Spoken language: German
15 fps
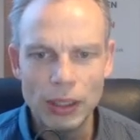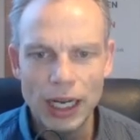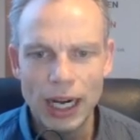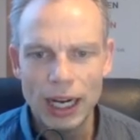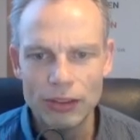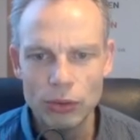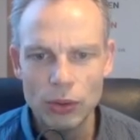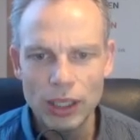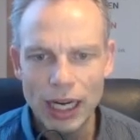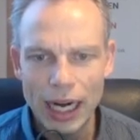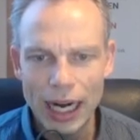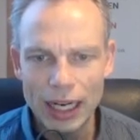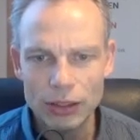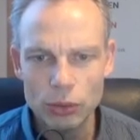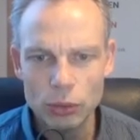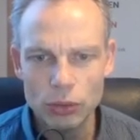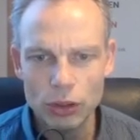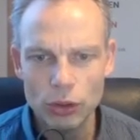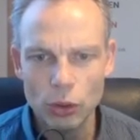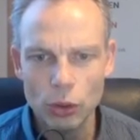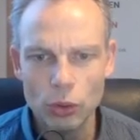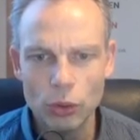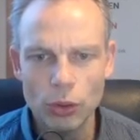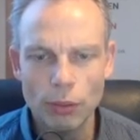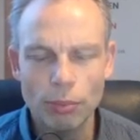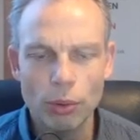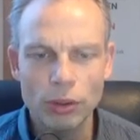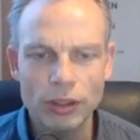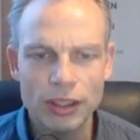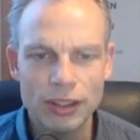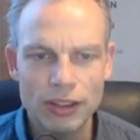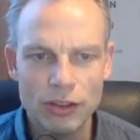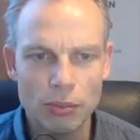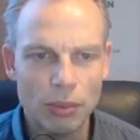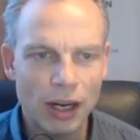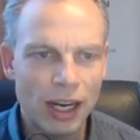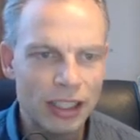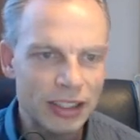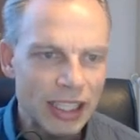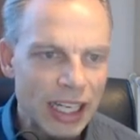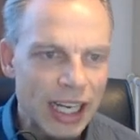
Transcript: also 800, 900 Punkte in diesem Bereich.